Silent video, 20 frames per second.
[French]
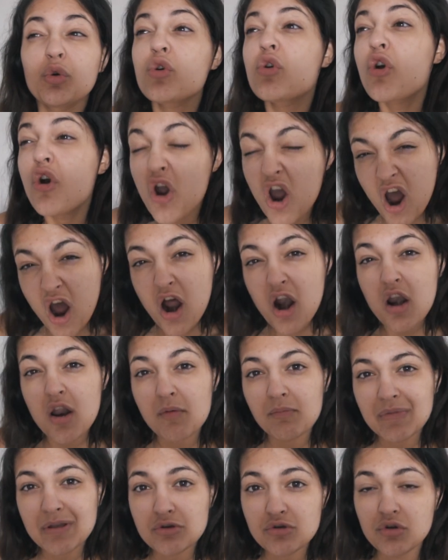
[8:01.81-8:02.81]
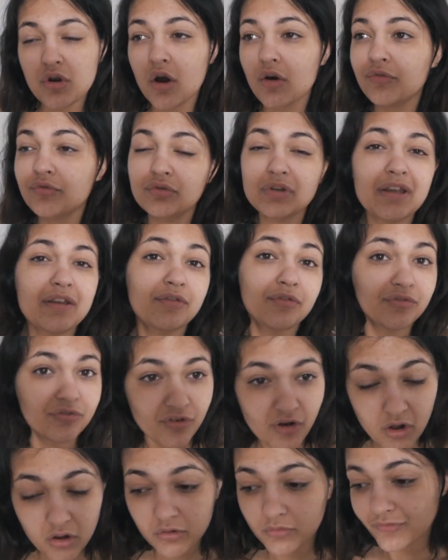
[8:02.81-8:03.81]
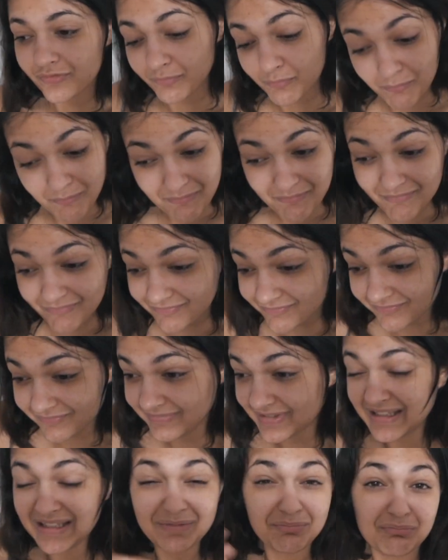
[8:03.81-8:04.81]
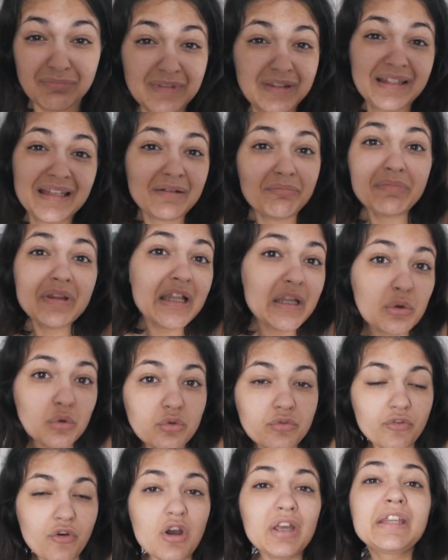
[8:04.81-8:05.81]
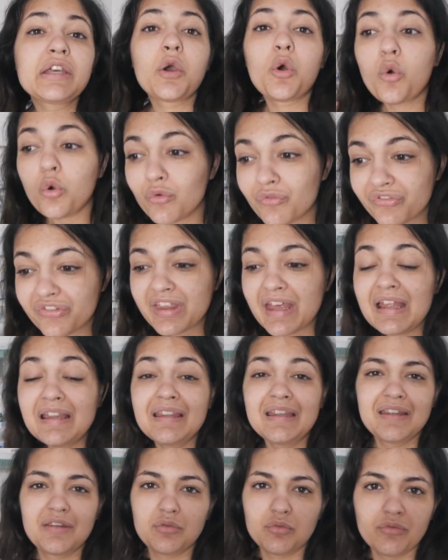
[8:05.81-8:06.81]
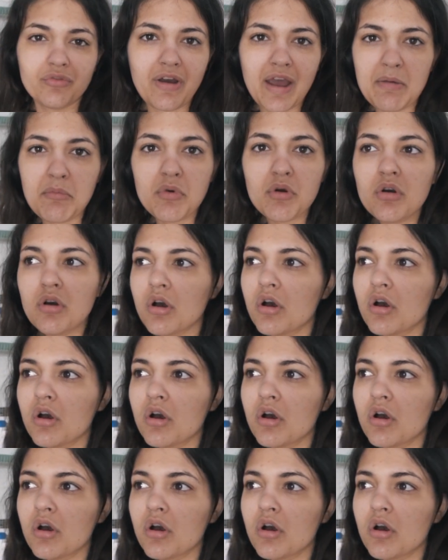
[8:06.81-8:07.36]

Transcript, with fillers: collent, mais tu leur fous des vents, mm, mais des, millions de vents, ils reviennent, ils sont vraiment...